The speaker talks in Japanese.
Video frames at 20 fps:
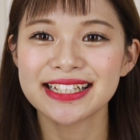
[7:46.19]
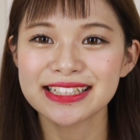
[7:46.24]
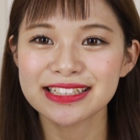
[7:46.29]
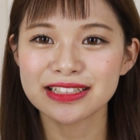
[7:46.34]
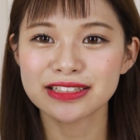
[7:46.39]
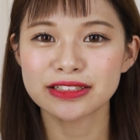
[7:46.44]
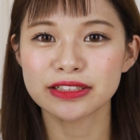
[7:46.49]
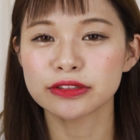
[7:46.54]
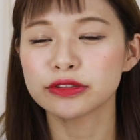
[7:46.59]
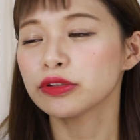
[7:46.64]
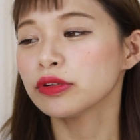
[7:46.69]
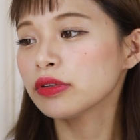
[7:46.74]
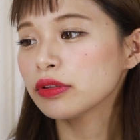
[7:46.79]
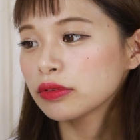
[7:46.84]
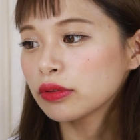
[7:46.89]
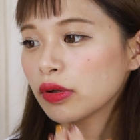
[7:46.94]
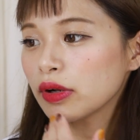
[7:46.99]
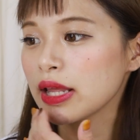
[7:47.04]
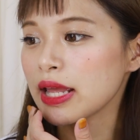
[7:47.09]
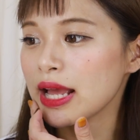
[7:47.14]
ちょっと
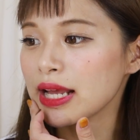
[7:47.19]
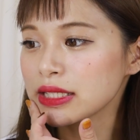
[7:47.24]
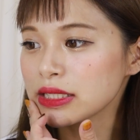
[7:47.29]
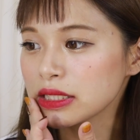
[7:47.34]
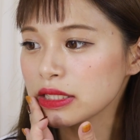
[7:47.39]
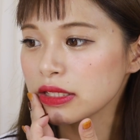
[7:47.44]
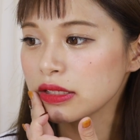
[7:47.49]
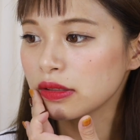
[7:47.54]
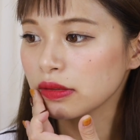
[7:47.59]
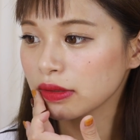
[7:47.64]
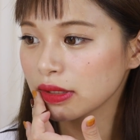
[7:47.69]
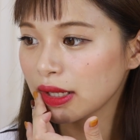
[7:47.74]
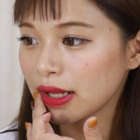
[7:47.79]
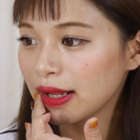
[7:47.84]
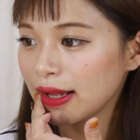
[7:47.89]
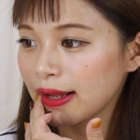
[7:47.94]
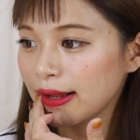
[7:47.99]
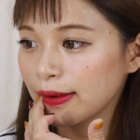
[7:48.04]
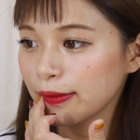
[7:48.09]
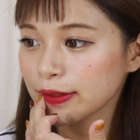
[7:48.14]
取れやすいと
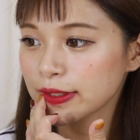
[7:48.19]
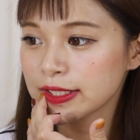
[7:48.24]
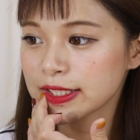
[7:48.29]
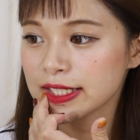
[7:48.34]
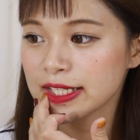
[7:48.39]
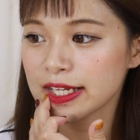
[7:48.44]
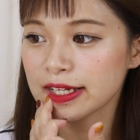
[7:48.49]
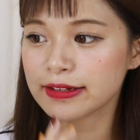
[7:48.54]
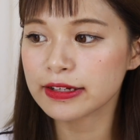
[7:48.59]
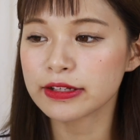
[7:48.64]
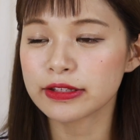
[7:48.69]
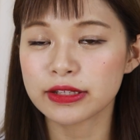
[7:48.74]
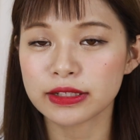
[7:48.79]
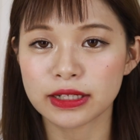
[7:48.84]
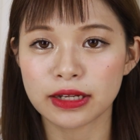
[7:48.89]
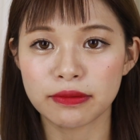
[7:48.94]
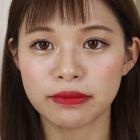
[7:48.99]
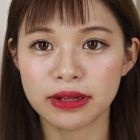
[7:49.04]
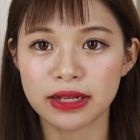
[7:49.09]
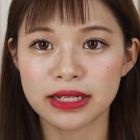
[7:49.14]
か落ちにくいと
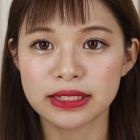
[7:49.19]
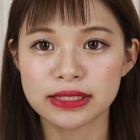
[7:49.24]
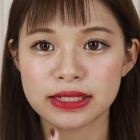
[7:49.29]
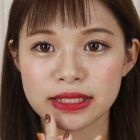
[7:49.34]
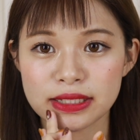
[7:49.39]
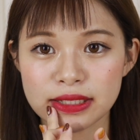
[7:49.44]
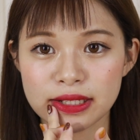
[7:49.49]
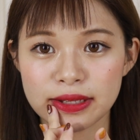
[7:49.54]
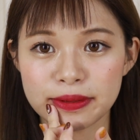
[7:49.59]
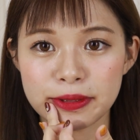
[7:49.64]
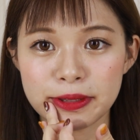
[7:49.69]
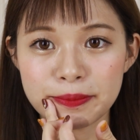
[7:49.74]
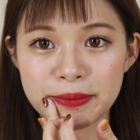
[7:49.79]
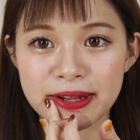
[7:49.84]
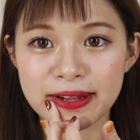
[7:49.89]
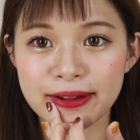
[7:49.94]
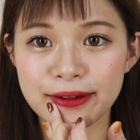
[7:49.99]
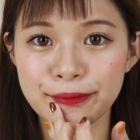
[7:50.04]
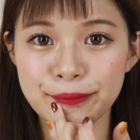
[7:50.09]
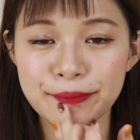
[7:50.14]
かは全然
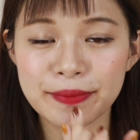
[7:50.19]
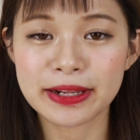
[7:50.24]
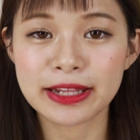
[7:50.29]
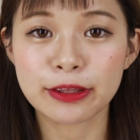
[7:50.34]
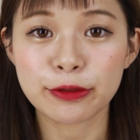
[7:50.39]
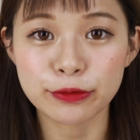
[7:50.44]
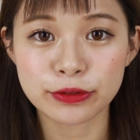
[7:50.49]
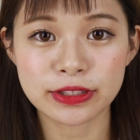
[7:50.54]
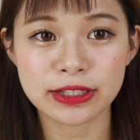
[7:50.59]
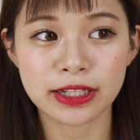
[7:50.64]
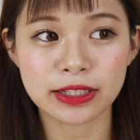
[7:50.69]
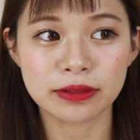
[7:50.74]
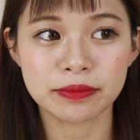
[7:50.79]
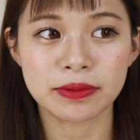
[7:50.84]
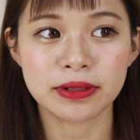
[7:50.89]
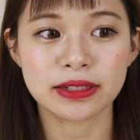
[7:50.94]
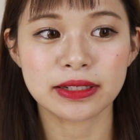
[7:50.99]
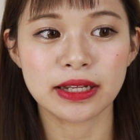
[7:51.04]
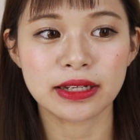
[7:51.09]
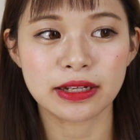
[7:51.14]
今ほんまに気を使った
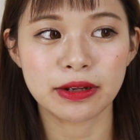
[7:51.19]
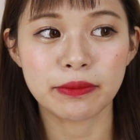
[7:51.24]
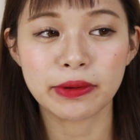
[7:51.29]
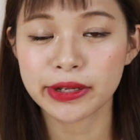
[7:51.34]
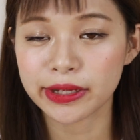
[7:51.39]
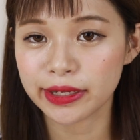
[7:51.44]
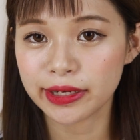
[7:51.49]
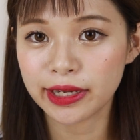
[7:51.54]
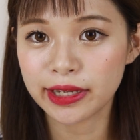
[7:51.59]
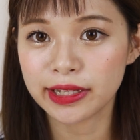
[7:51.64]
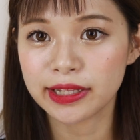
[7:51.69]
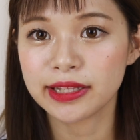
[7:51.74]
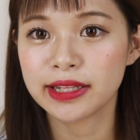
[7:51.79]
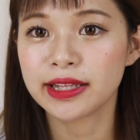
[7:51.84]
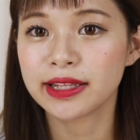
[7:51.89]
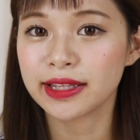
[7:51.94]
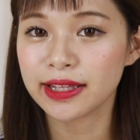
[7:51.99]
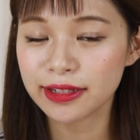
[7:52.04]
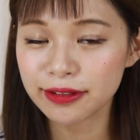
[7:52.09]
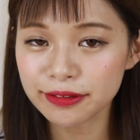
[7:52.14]
ばっかりか分からへん
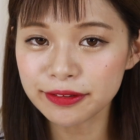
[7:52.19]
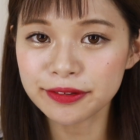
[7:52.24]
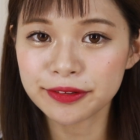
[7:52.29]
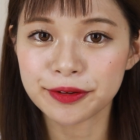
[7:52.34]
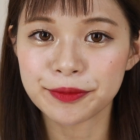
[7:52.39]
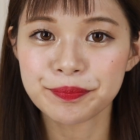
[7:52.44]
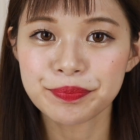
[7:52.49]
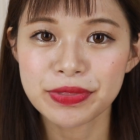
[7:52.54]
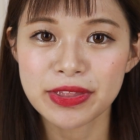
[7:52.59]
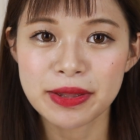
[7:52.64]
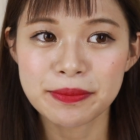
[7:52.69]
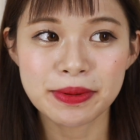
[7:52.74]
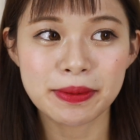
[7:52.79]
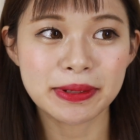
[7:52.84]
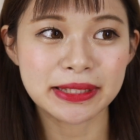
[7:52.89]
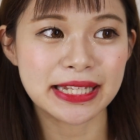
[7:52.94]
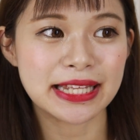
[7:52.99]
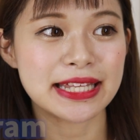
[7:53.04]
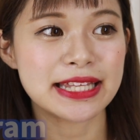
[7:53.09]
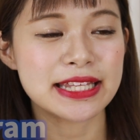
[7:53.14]
ねんけど、ま
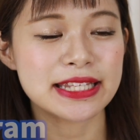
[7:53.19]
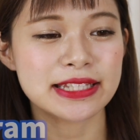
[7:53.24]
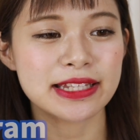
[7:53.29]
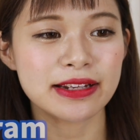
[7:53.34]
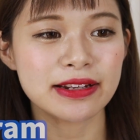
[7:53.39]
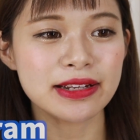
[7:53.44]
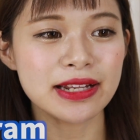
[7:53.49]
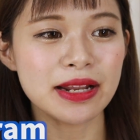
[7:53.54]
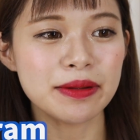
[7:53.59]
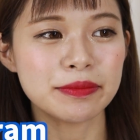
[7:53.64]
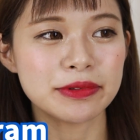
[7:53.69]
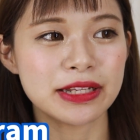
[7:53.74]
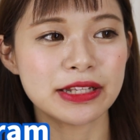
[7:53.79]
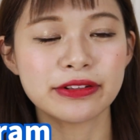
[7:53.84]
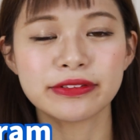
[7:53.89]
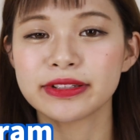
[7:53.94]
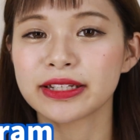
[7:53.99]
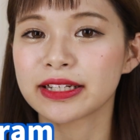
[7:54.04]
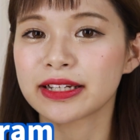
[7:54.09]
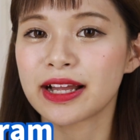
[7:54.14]
あ、またインスタグラムで
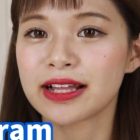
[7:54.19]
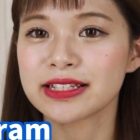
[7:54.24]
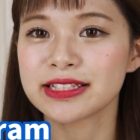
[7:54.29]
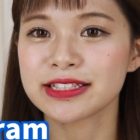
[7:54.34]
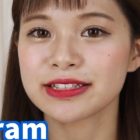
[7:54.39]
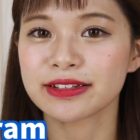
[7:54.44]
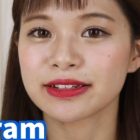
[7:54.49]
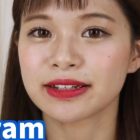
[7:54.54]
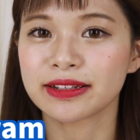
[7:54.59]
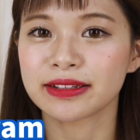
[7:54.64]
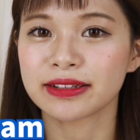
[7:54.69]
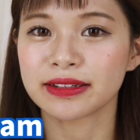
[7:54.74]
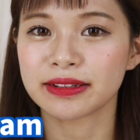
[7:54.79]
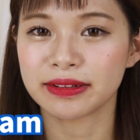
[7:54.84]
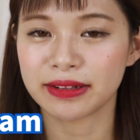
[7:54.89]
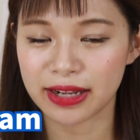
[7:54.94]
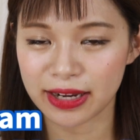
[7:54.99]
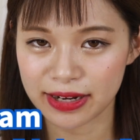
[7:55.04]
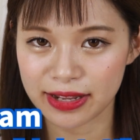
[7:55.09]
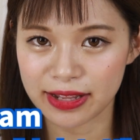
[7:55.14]
どんな感じとか
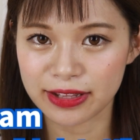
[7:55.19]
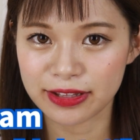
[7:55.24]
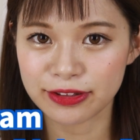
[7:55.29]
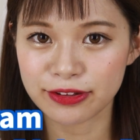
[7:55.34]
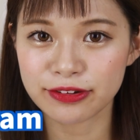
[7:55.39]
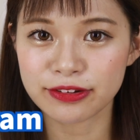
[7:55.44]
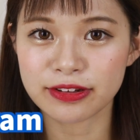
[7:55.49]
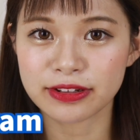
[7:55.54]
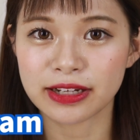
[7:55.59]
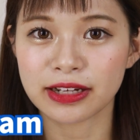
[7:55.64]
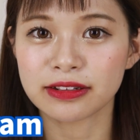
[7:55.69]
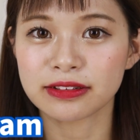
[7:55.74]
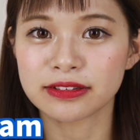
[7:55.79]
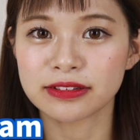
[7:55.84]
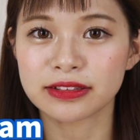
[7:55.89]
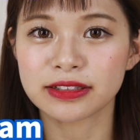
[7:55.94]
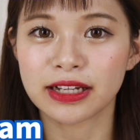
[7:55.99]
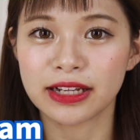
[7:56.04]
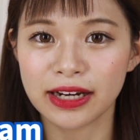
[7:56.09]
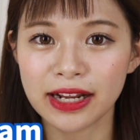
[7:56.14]
とあれよく書
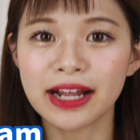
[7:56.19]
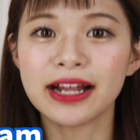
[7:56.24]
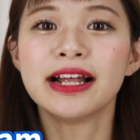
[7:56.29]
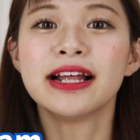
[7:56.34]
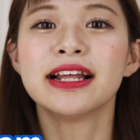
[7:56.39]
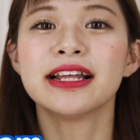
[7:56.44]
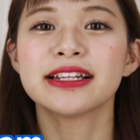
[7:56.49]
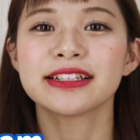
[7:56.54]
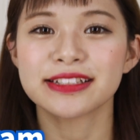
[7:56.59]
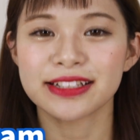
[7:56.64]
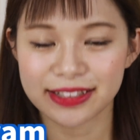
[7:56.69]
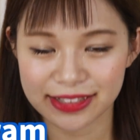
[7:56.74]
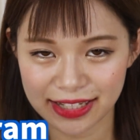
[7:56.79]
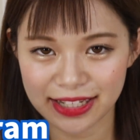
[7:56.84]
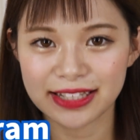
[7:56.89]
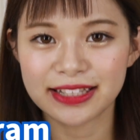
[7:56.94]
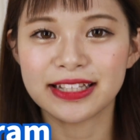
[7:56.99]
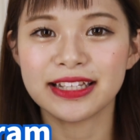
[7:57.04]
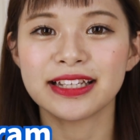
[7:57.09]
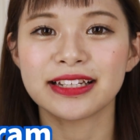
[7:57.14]
くからそれ
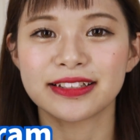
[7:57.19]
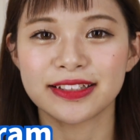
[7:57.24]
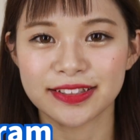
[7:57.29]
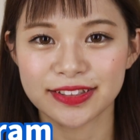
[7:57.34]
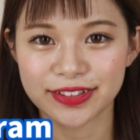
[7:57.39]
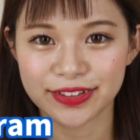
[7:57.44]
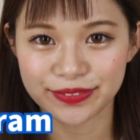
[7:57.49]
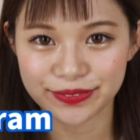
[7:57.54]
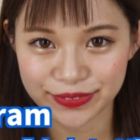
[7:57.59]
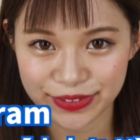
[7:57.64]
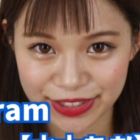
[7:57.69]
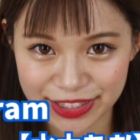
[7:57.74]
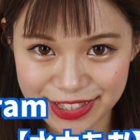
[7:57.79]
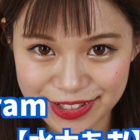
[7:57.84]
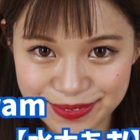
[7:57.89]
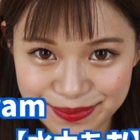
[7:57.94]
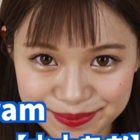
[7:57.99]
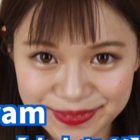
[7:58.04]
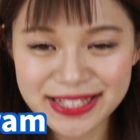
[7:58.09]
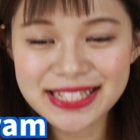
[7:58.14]
書いていくかと思
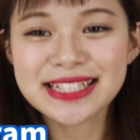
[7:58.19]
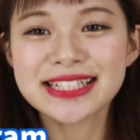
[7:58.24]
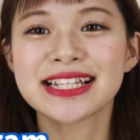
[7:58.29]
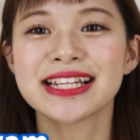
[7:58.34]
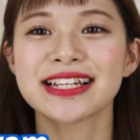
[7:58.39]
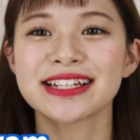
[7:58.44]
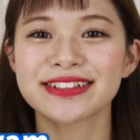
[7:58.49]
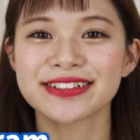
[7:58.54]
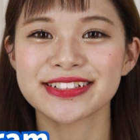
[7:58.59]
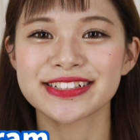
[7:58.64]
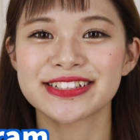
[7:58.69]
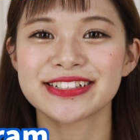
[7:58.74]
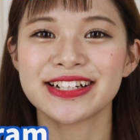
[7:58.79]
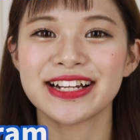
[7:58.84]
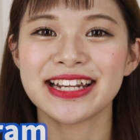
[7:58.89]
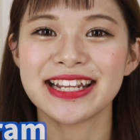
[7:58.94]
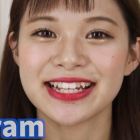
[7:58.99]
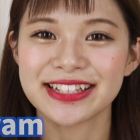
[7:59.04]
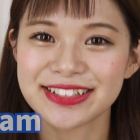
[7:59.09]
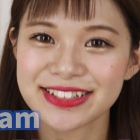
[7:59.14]
います。ご視聴あ
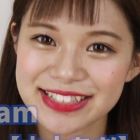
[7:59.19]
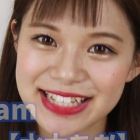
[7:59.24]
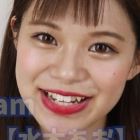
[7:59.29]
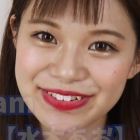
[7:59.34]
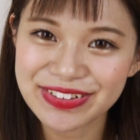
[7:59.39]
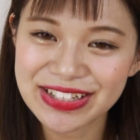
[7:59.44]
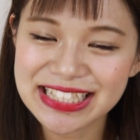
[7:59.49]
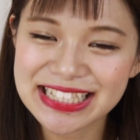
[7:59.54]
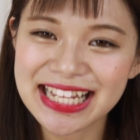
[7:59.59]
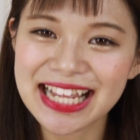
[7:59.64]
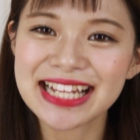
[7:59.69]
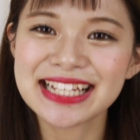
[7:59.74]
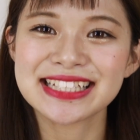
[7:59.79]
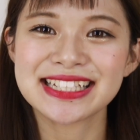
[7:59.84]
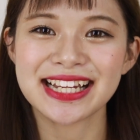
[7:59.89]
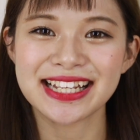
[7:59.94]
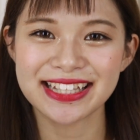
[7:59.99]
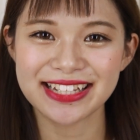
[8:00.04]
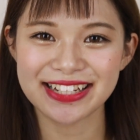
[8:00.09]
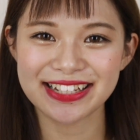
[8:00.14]
りがとうございました。
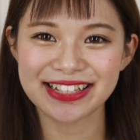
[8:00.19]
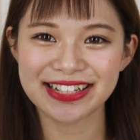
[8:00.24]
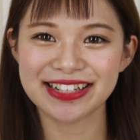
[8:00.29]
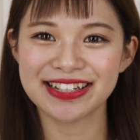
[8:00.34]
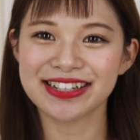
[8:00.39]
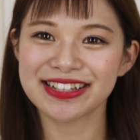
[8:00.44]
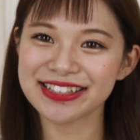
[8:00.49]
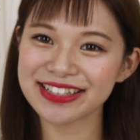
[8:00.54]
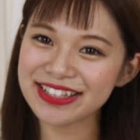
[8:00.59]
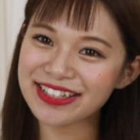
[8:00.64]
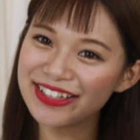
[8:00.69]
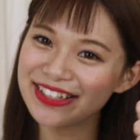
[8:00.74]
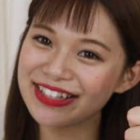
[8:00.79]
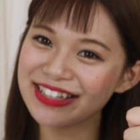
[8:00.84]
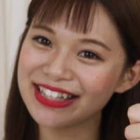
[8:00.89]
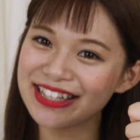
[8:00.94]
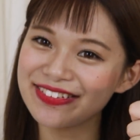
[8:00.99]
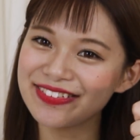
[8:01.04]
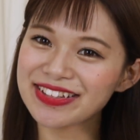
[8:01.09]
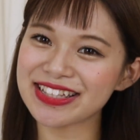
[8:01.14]
チャンネル登録と
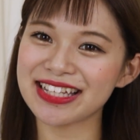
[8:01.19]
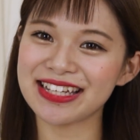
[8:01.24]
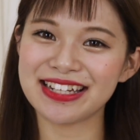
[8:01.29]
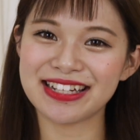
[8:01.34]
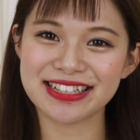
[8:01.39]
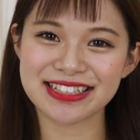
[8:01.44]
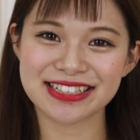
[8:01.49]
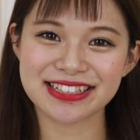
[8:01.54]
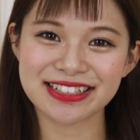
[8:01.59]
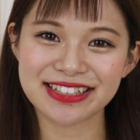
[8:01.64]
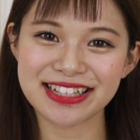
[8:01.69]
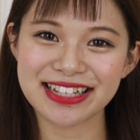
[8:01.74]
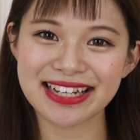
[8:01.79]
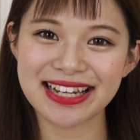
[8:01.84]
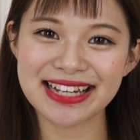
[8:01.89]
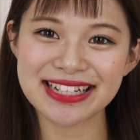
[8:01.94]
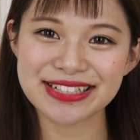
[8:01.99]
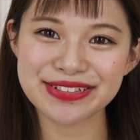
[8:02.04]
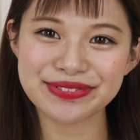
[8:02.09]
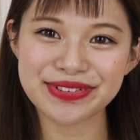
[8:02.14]
グッドボタンよろしくお
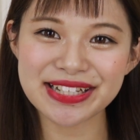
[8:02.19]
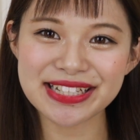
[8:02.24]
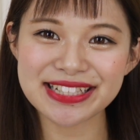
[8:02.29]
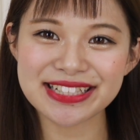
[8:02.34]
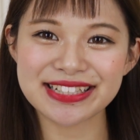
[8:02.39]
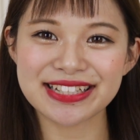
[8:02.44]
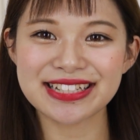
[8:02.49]
願いします。